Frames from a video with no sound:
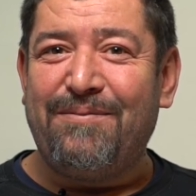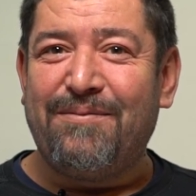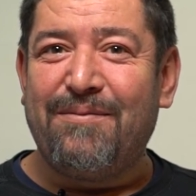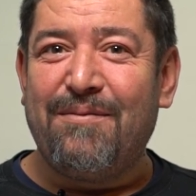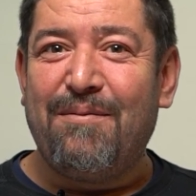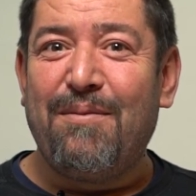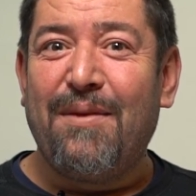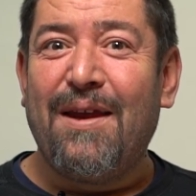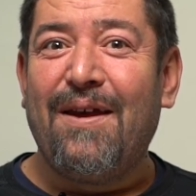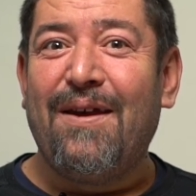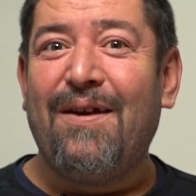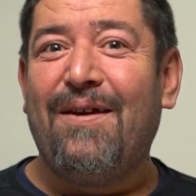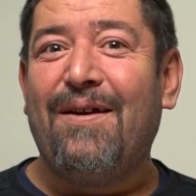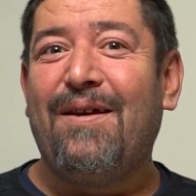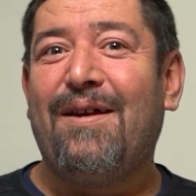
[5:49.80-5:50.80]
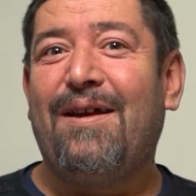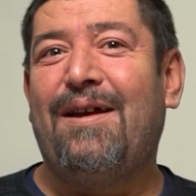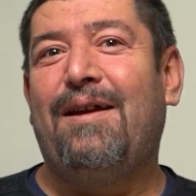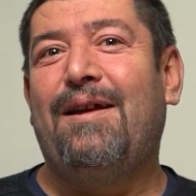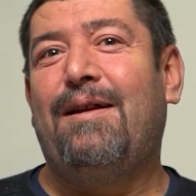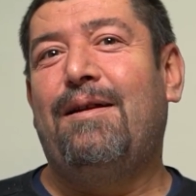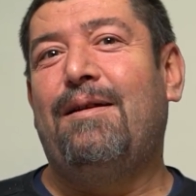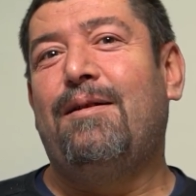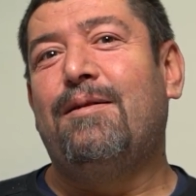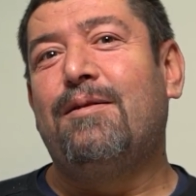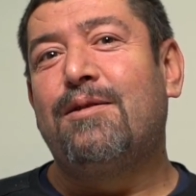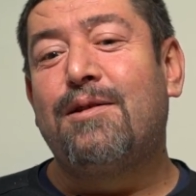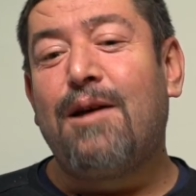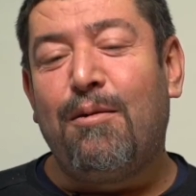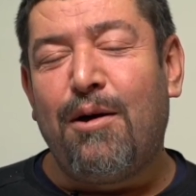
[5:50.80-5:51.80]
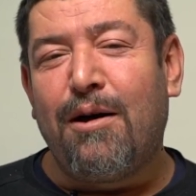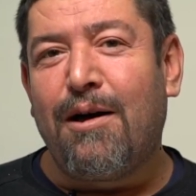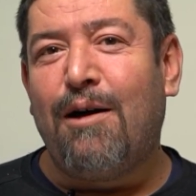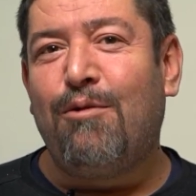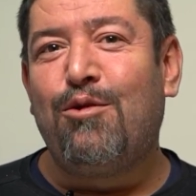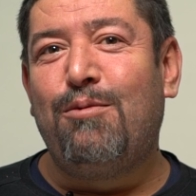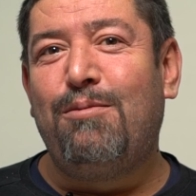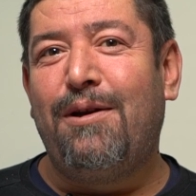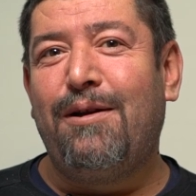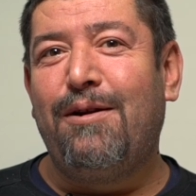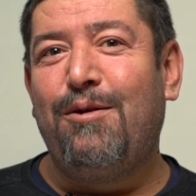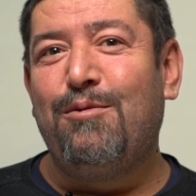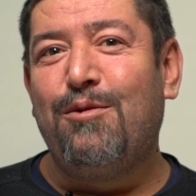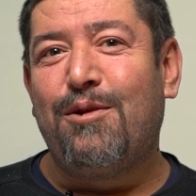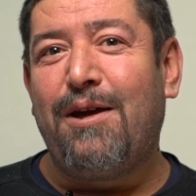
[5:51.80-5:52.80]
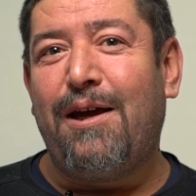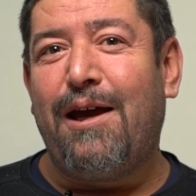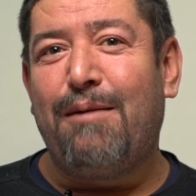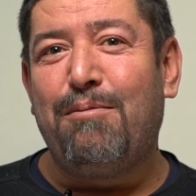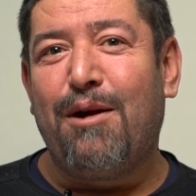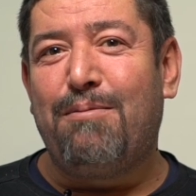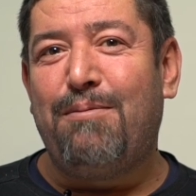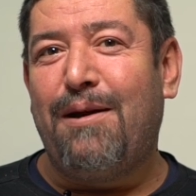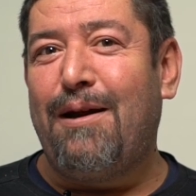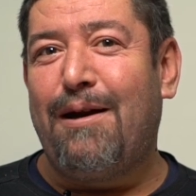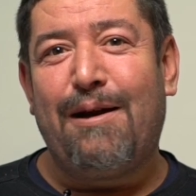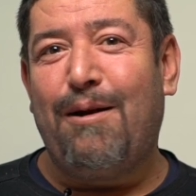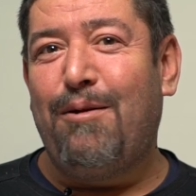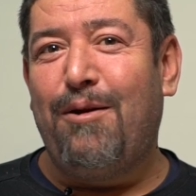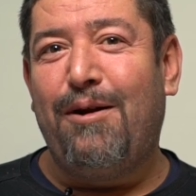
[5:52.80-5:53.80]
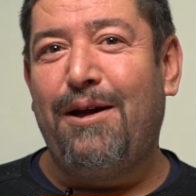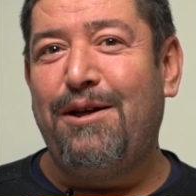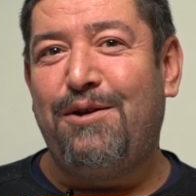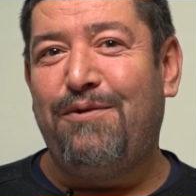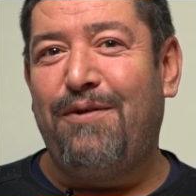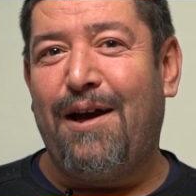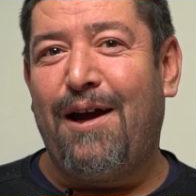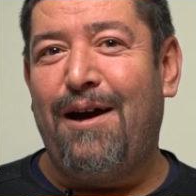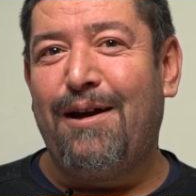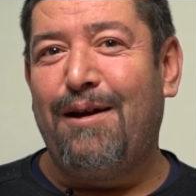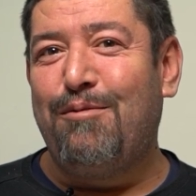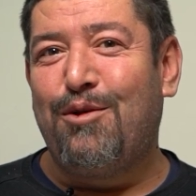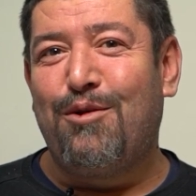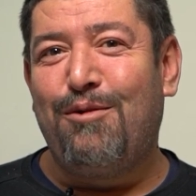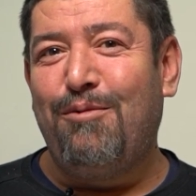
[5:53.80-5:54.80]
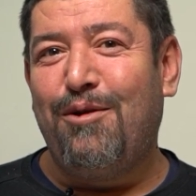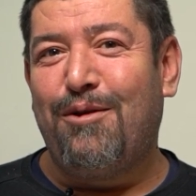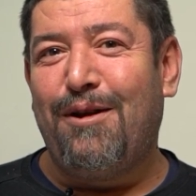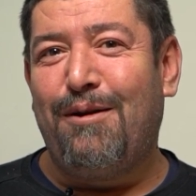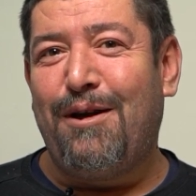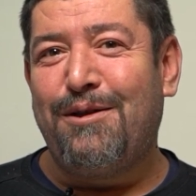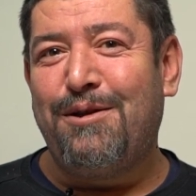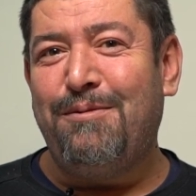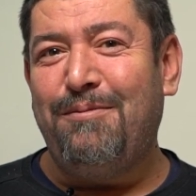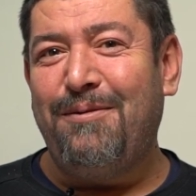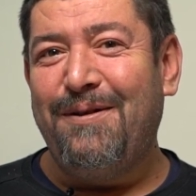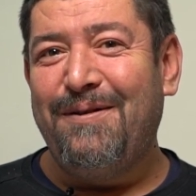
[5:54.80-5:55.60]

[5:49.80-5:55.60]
olmanın kıyısındayım o yüzden. Sabah kavurmalı yumurta, ekmek banarken öyle hiç vegan gibi durmuyordu anacığım.